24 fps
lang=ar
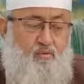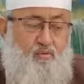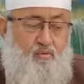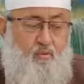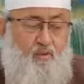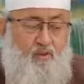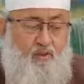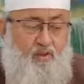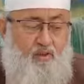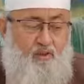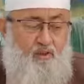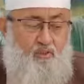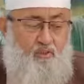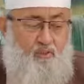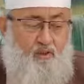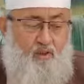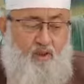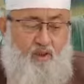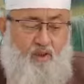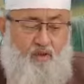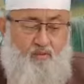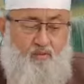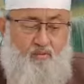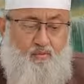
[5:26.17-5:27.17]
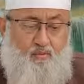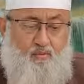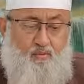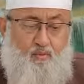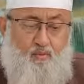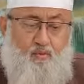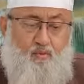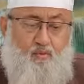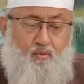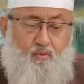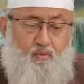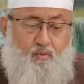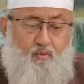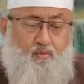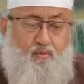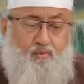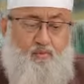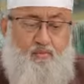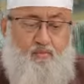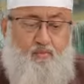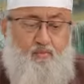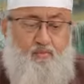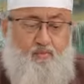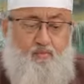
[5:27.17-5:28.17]
ولا تحط
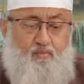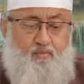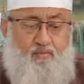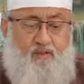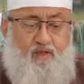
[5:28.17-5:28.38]
ذنوبه